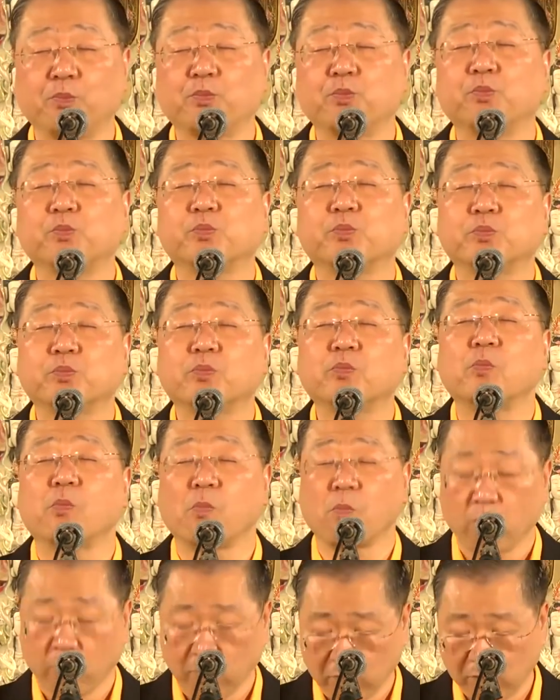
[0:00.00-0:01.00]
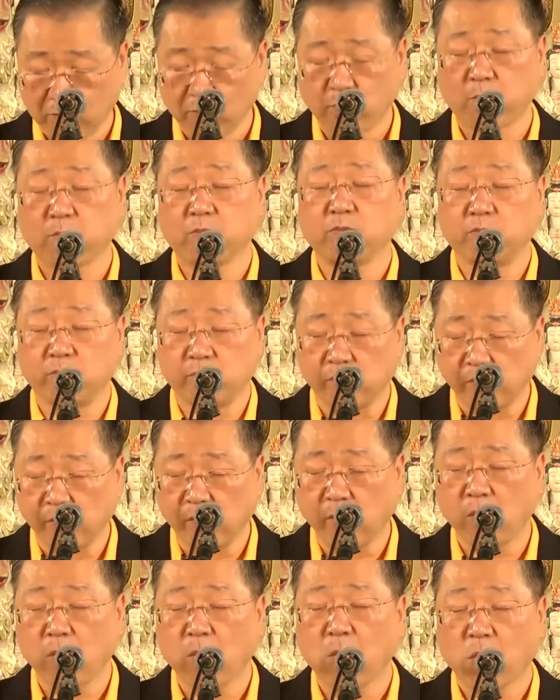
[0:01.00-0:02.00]
是。
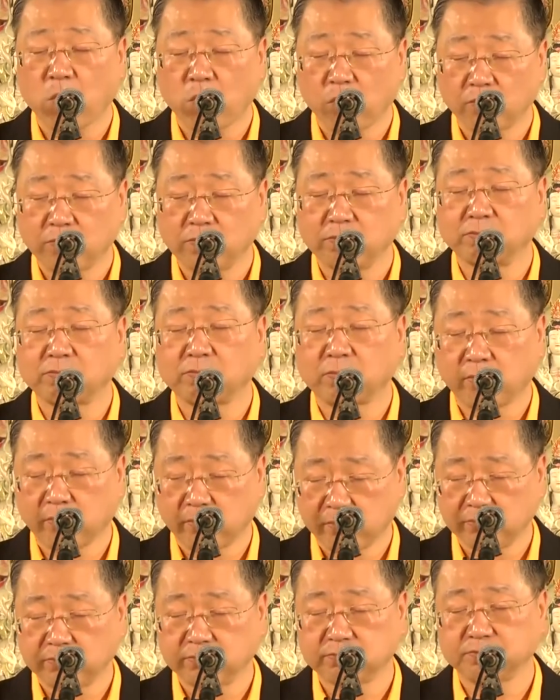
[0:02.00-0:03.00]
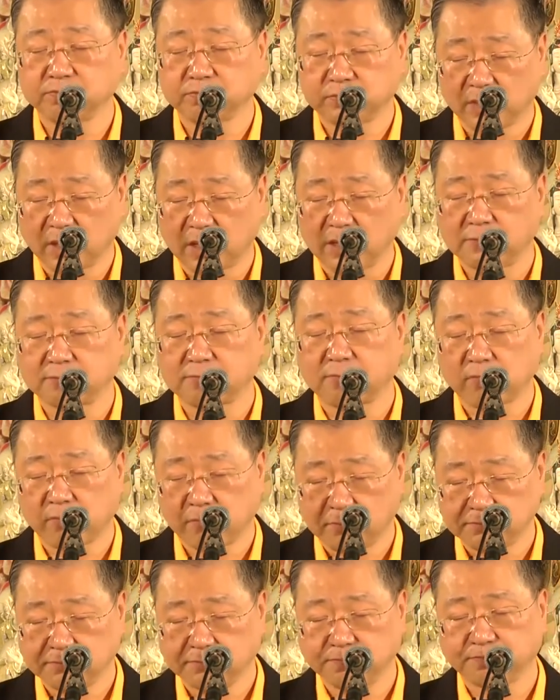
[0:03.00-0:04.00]
我之前肌瘤原本三公
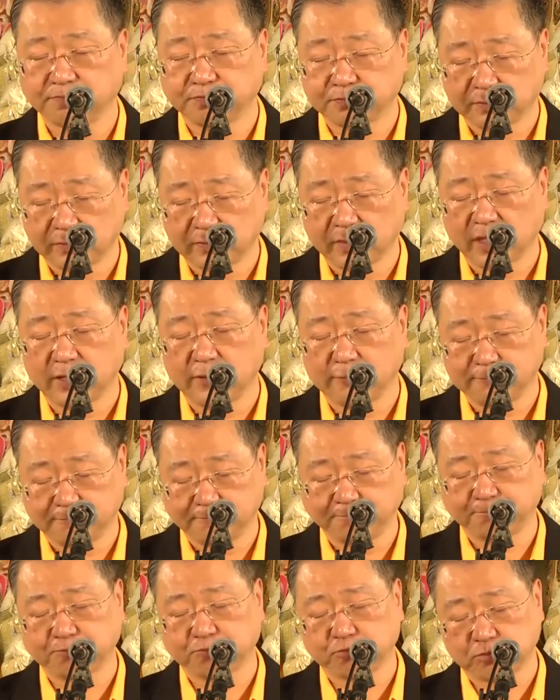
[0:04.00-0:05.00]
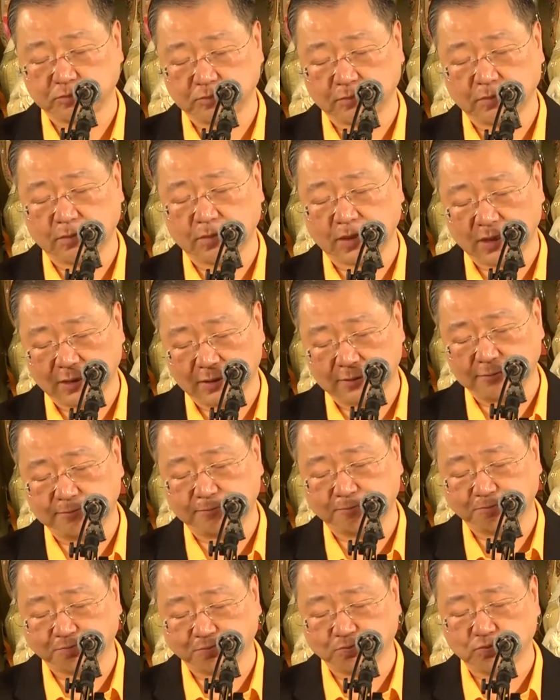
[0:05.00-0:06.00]
分、六公分，然后菩萨妈妈有
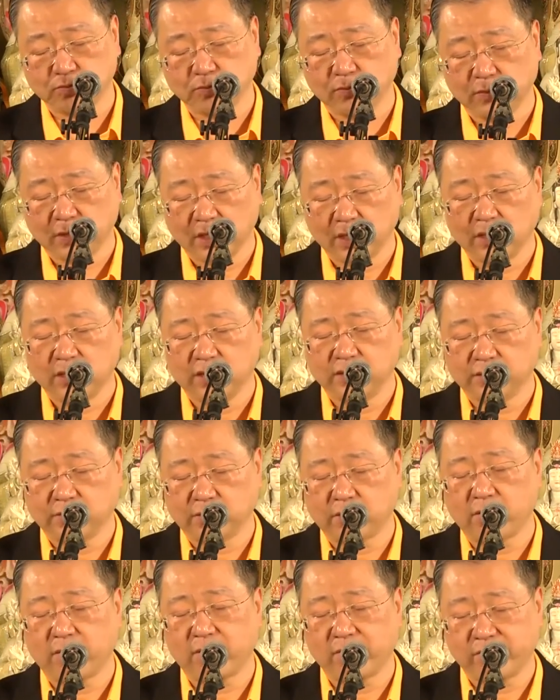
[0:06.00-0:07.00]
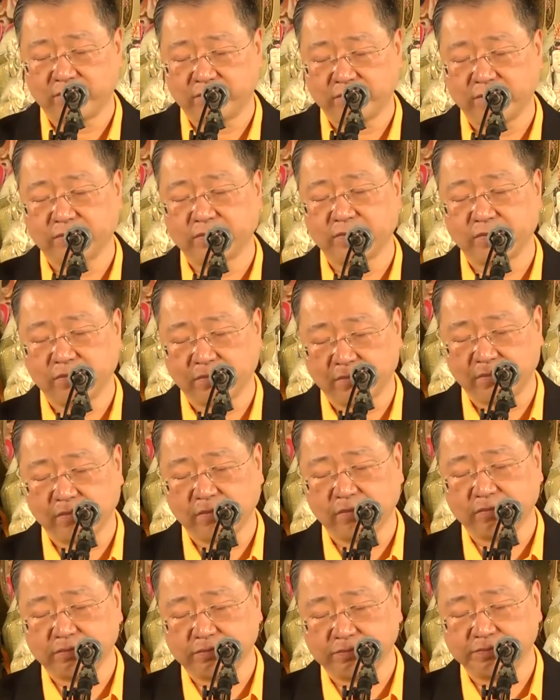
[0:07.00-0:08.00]
帮我消掉。我现在是怀孕
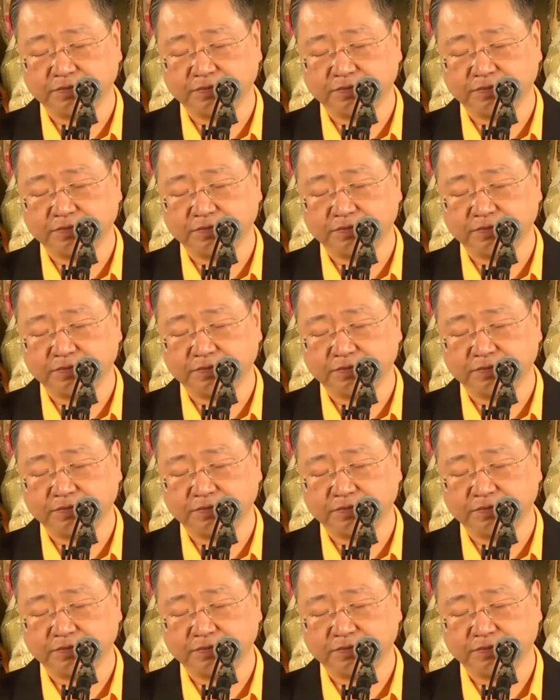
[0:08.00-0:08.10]
的，